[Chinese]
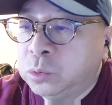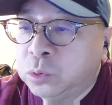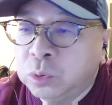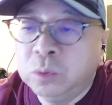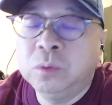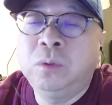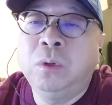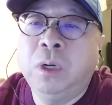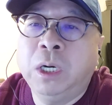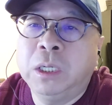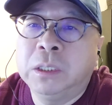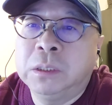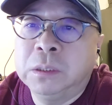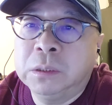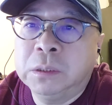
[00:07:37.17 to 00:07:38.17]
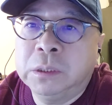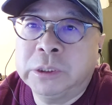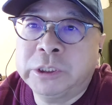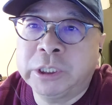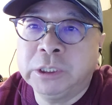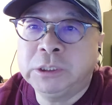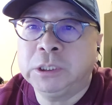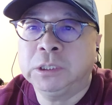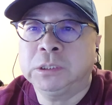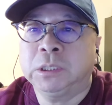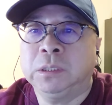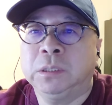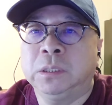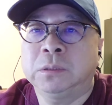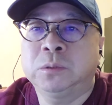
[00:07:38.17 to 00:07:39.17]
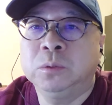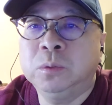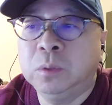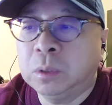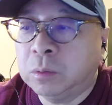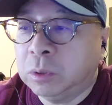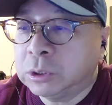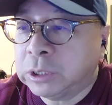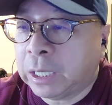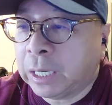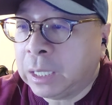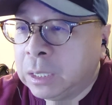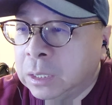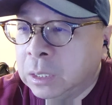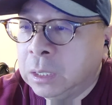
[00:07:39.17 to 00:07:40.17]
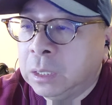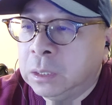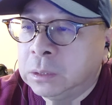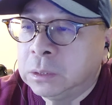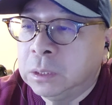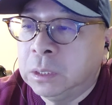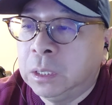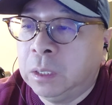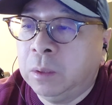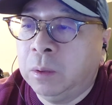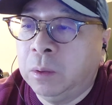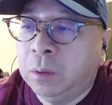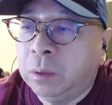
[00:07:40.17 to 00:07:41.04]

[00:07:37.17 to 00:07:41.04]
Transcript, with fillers: 中国申请这个中国国家的